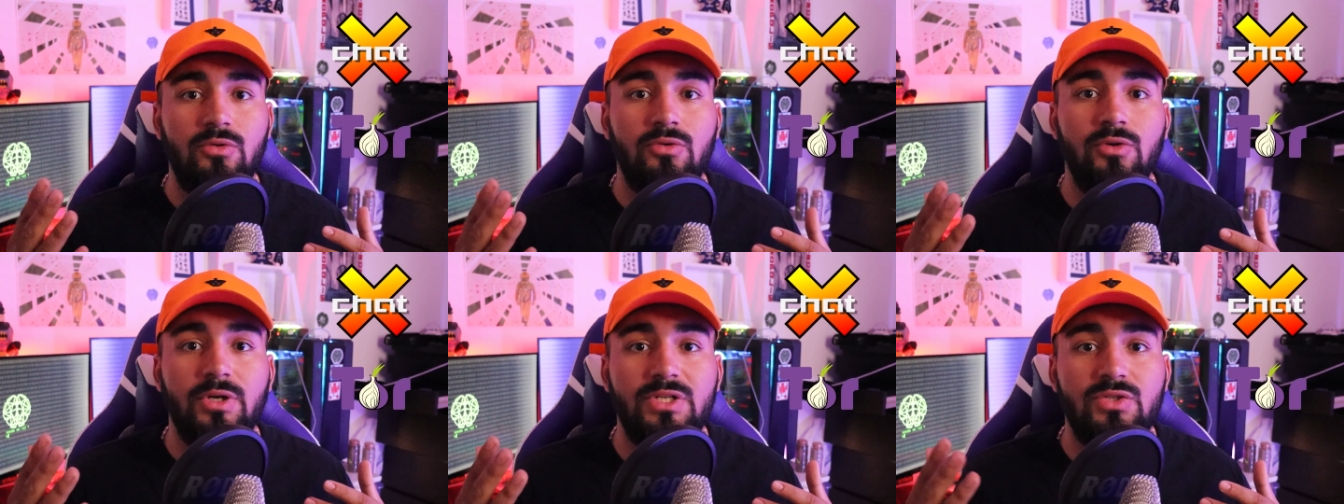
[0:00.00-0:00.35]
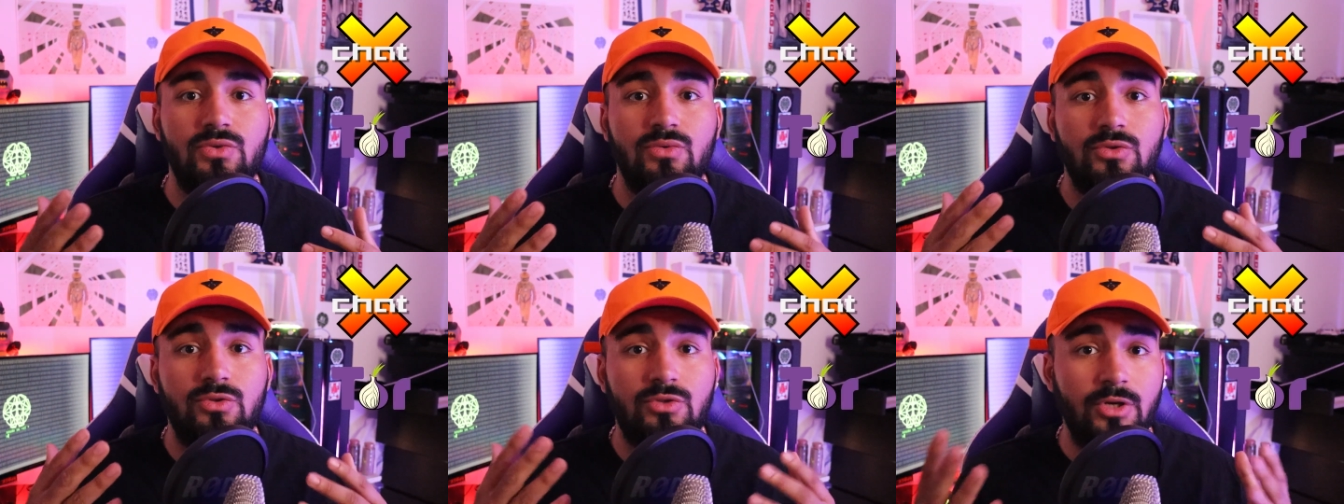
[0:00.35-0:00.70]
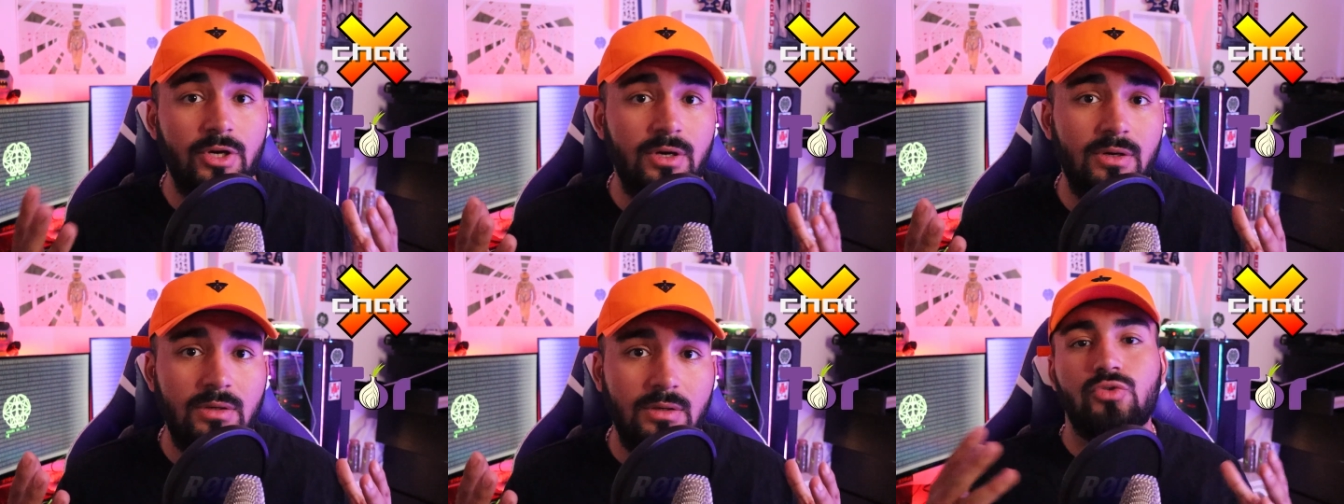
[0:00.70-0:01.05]
le réseau
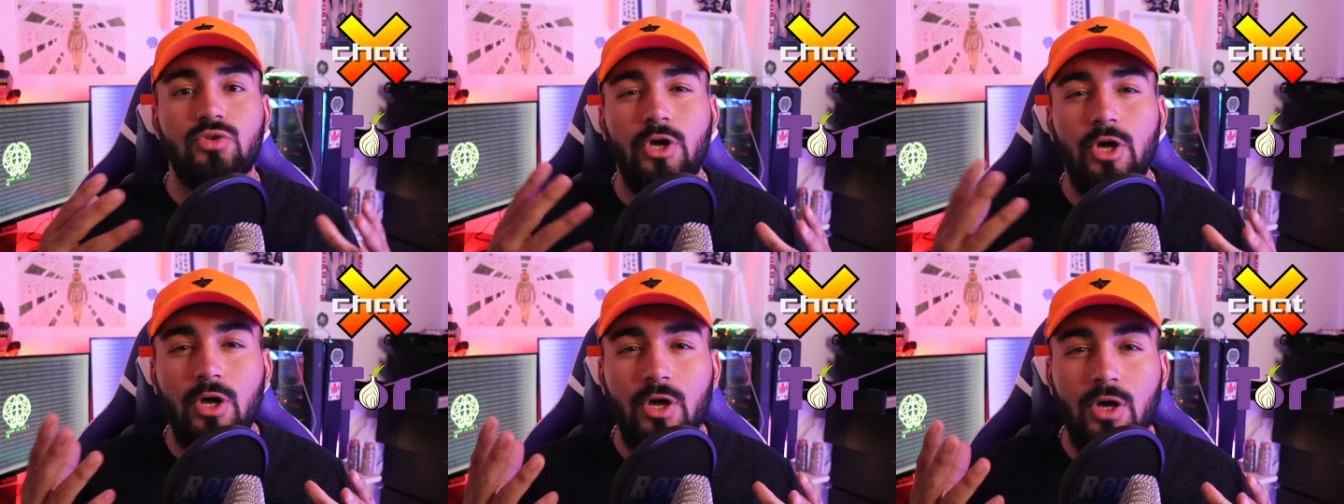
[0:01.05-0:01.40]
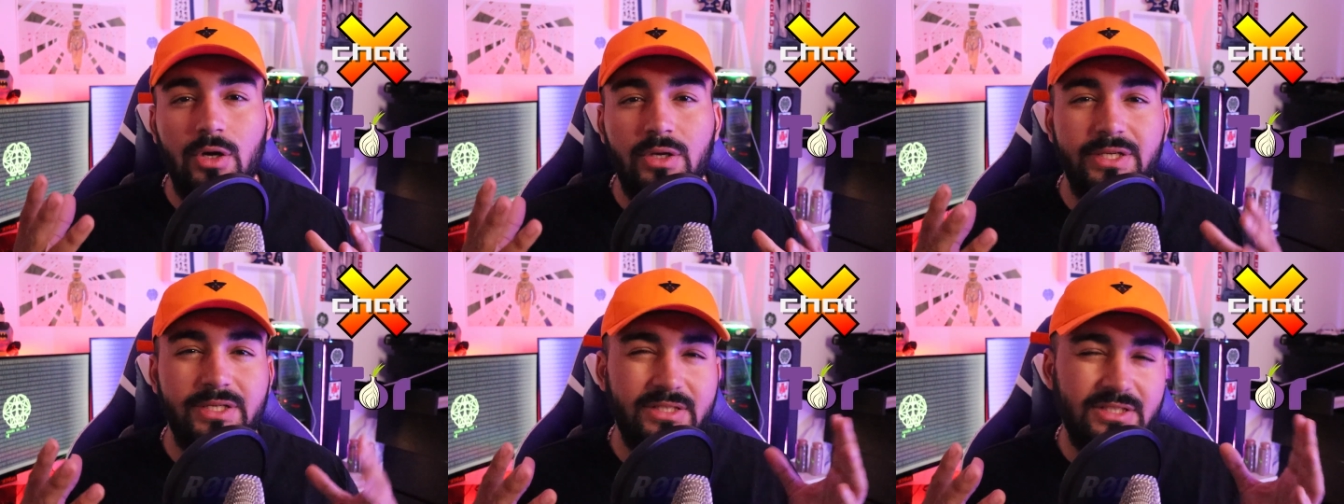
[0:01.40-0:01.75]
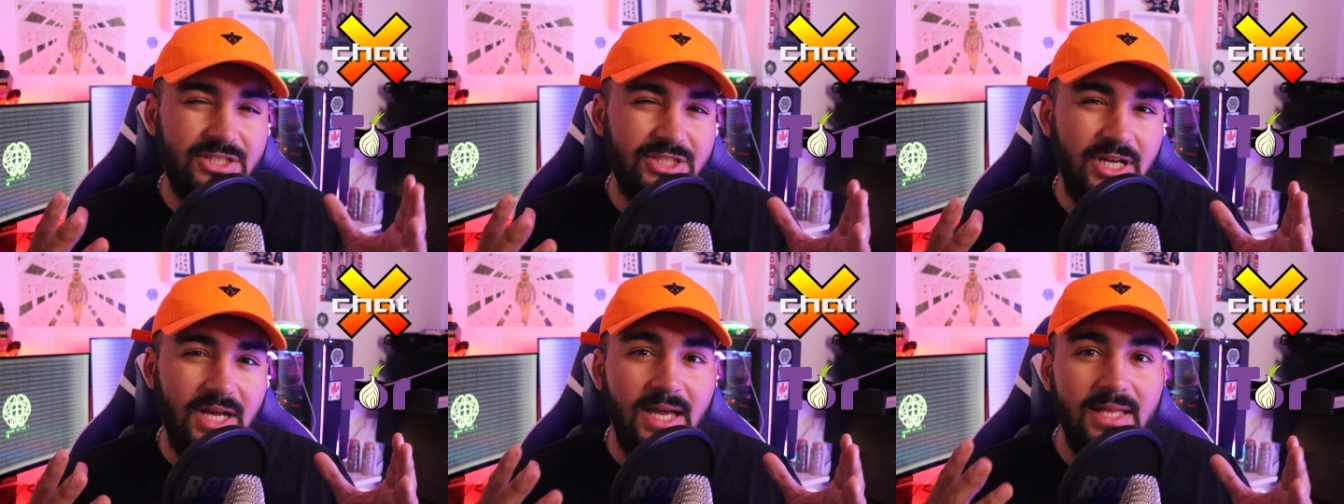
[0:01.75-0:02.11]
Tor, Tor,
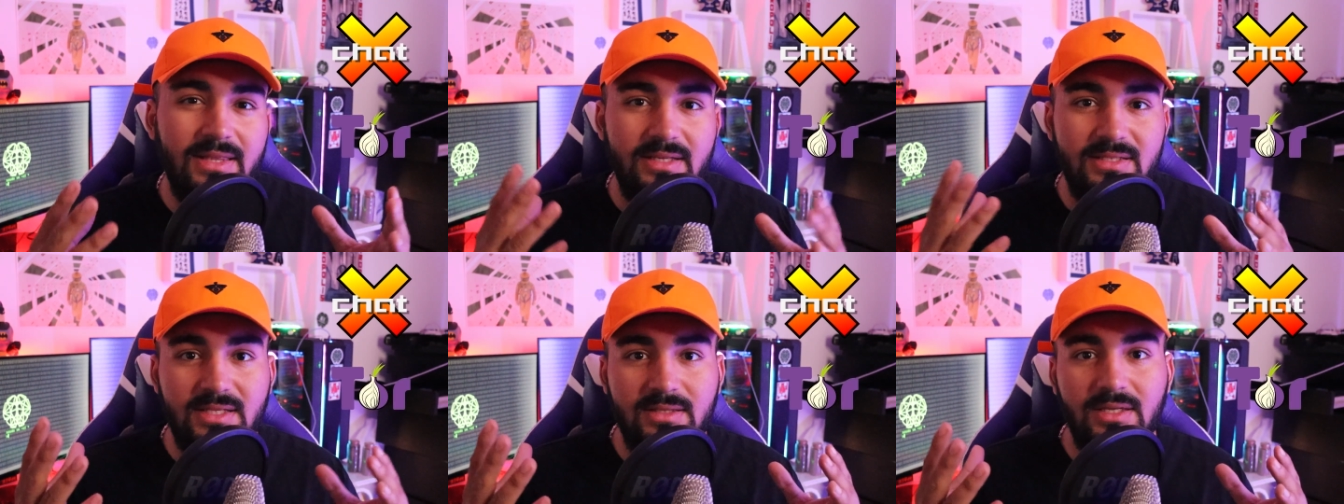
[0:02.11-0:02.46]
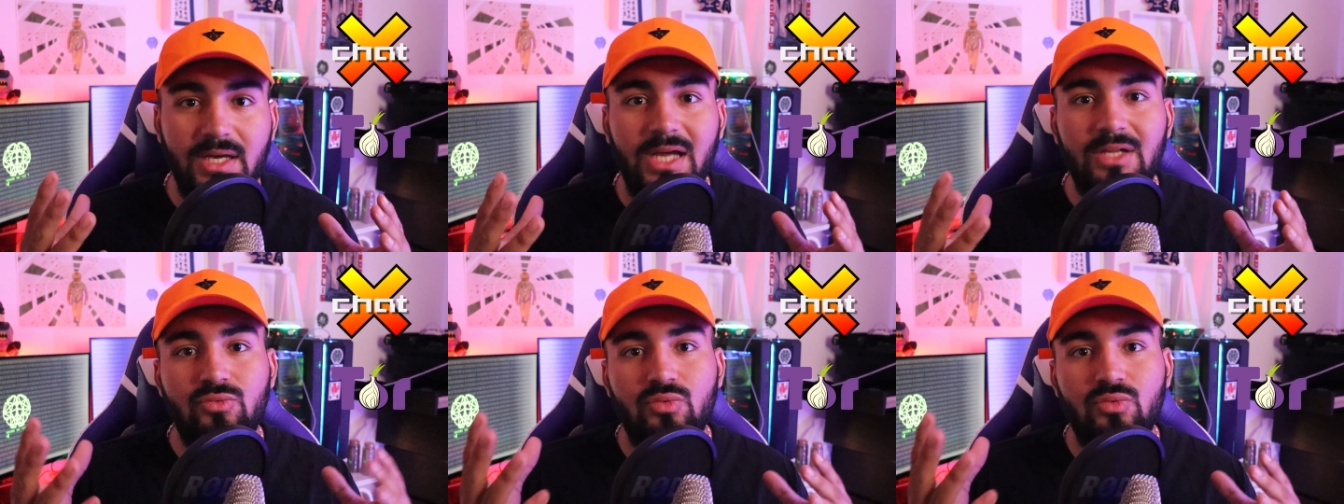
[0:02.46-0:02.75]
XChat, etc.